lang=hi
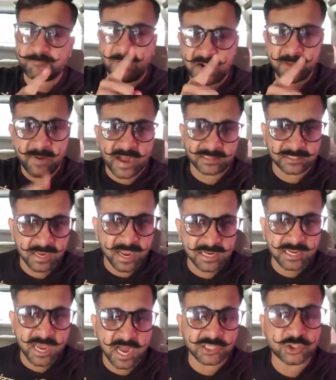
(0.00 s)
एक बड़ी बात यह है
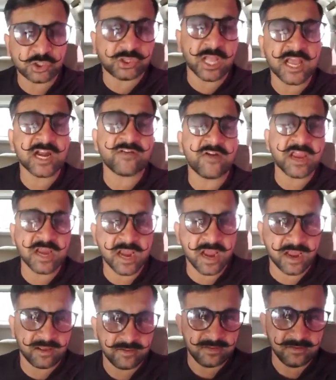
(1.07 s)
कि आज तेरहवीं
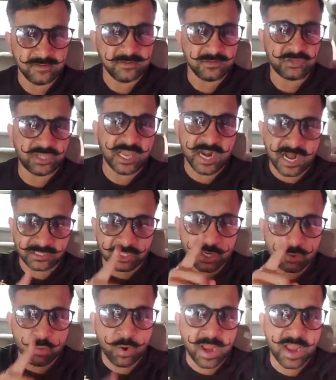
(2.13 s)
है तेरह
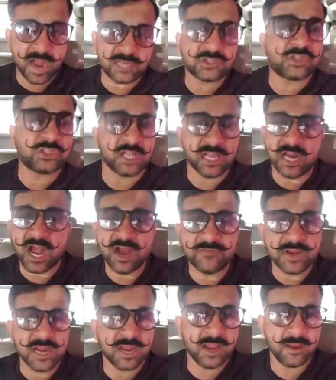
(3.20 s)
दिन हुए हैं आज
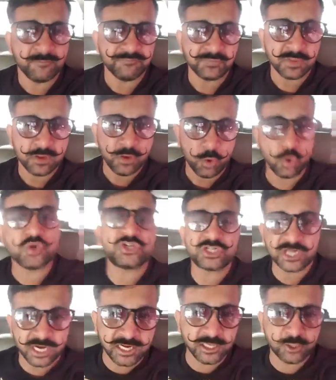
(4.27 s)
तेरहवीं है उन
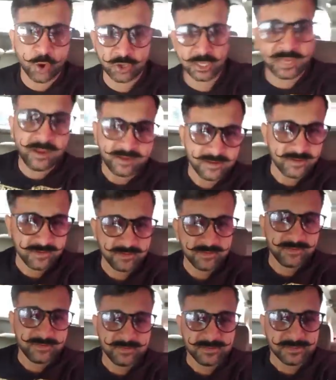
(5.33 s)
शहीदों की
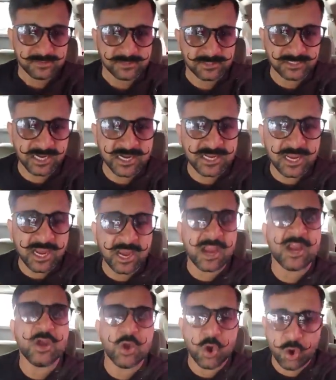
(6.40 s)
जिनकी
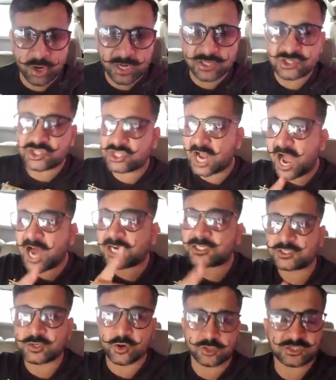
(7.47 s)
इन लोगों ने चार
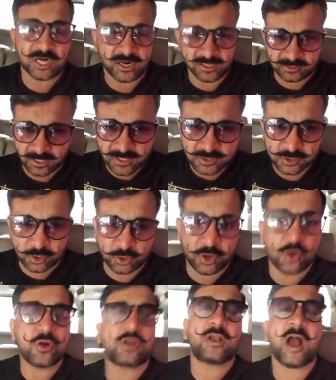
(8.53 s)
सौ साढ़े तीन सौ
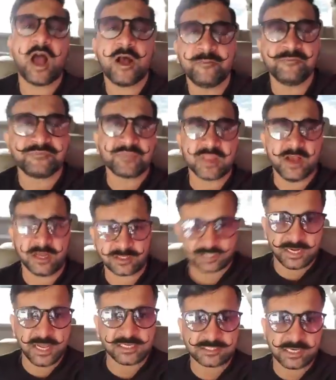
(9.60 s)
किलो का
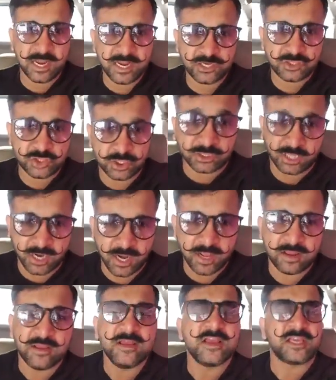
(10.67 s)
असले से
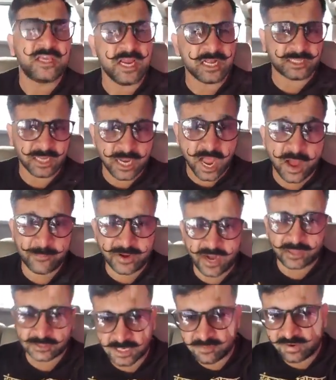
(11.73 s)
चिथड़े किए थे यहाँ पर
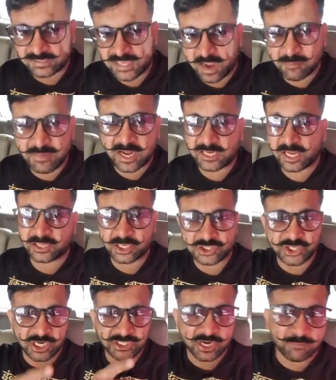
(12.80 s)
आतंकवादी हमला किया था
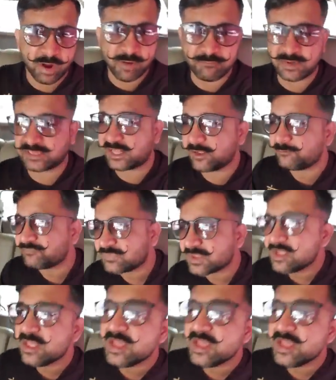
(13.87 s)
जैसे मोहम्मद है